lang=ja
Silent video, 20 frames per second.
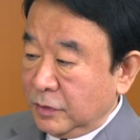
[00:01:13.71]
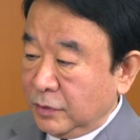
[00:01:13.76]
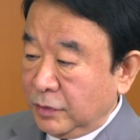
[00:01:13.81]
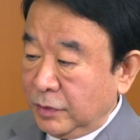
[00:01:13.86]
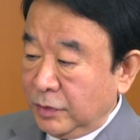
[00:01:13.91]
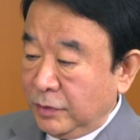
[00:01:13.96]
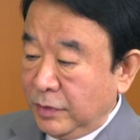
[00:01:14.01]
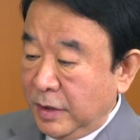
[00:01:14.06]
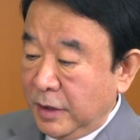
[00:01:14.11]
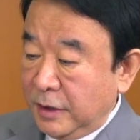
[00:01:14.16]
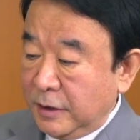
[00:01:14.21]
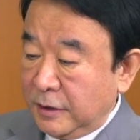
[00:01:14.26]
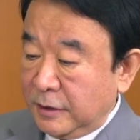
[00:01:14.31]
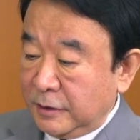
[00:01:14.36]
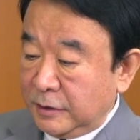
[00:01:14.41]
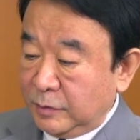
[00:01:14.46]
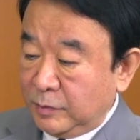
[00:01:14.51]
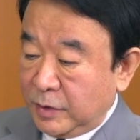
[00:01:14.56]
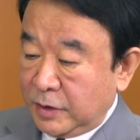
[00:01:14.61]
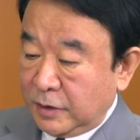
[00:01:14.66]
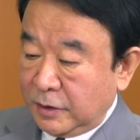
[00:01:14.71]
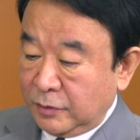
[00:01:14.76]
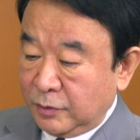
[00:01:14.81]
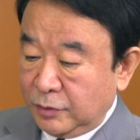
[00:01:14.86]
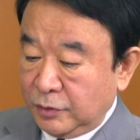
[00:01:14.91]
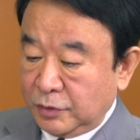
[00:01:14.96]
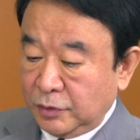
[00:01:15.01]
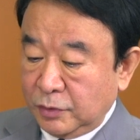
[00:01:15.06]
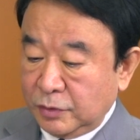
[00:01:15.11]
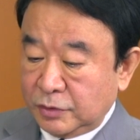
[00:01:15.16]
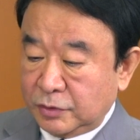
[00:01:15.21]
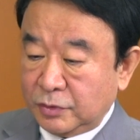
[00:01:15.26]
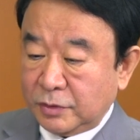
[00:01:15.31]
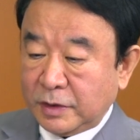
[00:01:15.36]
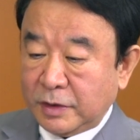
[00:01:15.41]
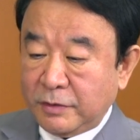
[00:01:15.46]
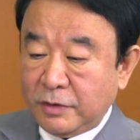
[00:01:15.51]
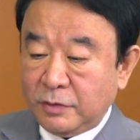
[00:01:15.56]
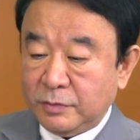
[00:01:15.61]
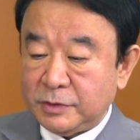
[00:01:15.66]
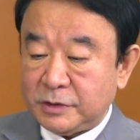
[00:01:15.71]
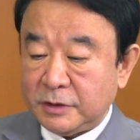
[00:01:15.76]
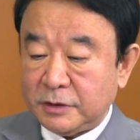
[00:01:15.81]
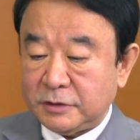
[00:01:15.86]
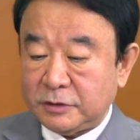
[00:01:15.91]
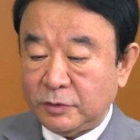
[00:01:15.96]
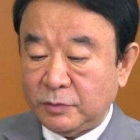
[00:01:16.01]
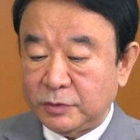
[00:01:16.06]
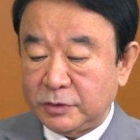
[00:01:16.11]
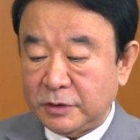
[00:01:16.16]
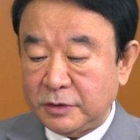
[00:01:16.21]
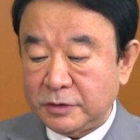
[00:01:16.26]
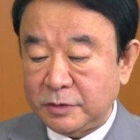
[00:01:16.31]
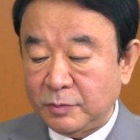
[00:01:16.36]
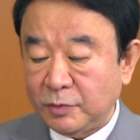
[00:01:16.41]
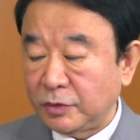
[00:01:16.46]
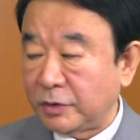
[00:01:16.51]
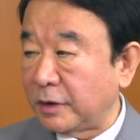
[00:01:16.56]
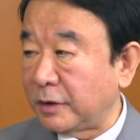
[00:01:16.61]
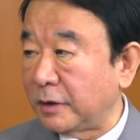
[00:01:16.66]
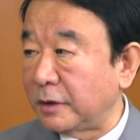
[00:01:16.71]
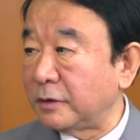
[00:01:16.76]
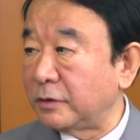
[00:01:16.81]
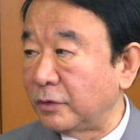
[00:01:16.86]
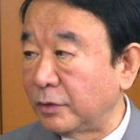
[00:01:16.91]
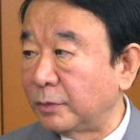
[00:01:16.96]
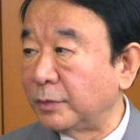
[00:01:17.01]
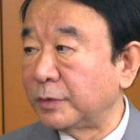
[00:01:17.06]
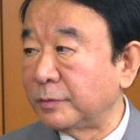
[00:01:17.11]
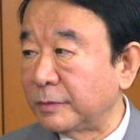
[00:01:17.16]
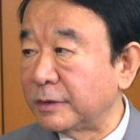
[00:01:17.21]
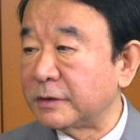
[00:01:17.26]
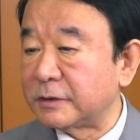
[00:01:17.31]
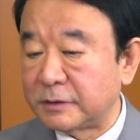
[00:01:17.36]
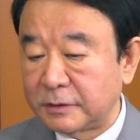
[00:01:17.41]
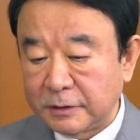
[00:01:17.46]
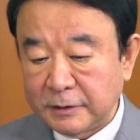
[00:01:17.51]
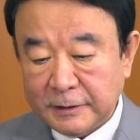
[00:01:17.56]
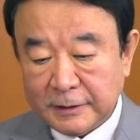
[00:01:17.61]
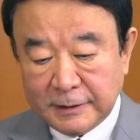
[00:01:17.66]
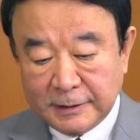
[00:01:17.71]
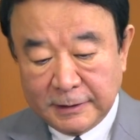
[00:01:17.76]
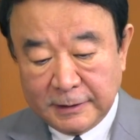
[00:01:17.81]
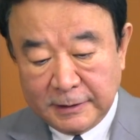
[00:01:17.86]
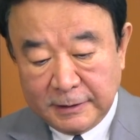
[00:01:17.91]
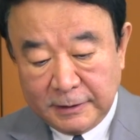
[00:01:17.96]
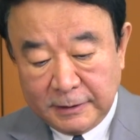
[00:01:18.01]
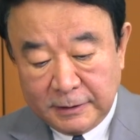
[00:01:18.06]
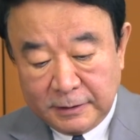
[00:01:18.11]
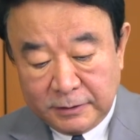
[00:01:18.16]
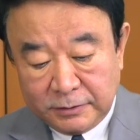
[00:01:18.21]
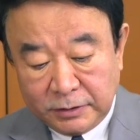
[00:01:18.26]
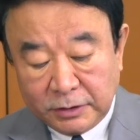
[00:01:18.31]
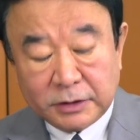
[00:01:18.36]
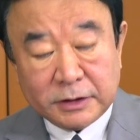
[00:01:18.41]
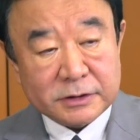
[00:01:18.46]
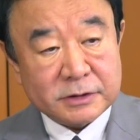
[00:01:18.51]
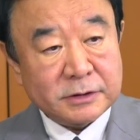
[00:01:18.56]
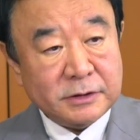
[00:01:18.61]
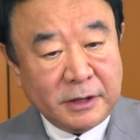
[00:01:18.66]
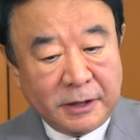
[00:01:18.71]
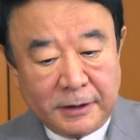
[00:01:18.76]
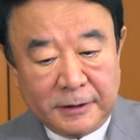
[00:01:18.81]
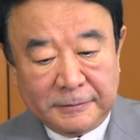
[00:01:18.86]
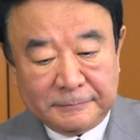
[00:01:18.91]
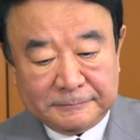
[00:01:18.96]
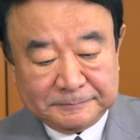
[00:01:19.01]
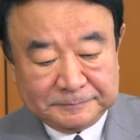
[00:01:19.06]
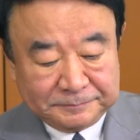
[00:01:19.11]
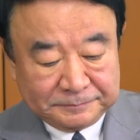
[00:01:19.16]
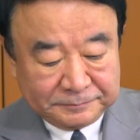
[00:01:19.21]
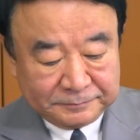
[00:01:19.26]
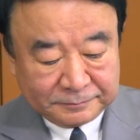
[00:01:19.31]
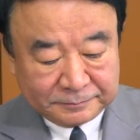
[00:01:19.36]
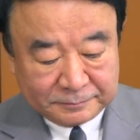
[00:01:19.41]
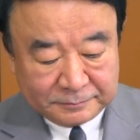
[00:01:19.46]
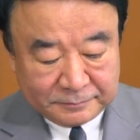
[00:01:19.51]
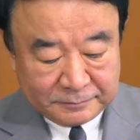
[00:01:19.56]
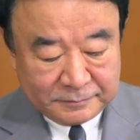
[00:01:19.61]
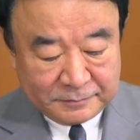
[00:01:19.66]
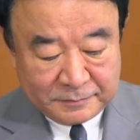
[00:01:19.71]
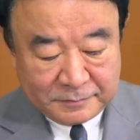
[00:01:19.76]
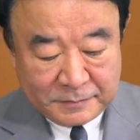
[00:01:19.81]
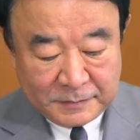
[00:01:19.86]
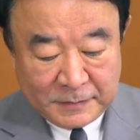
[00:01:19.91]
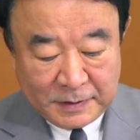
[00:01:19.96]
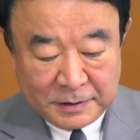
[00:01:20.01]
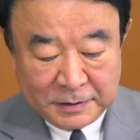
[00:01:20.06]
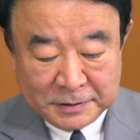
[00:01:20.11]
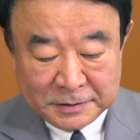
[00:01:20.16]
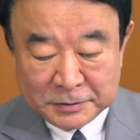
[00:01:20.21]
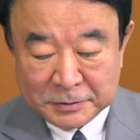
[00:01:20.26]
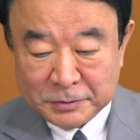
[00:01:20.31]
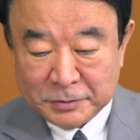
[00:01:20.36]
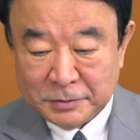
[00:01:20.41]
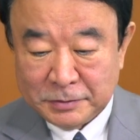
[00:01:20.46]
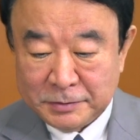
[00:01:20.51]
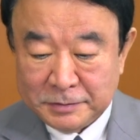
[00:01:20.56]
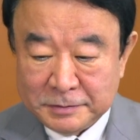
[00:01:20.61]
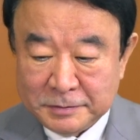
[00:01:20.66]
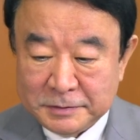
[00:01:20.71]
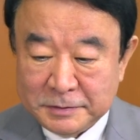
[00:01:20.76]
これは今この表紙とかはお見せしても全然問題ないと思います。でですね、ちょっ